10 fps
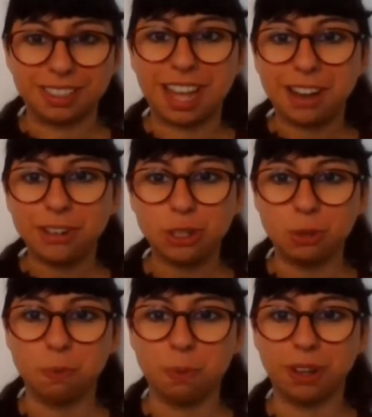darci
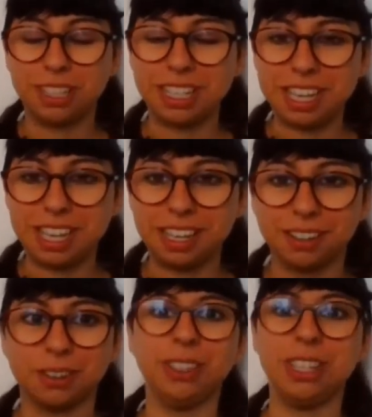un po' di
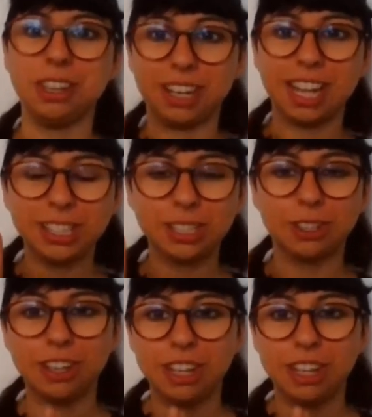oddio, adesso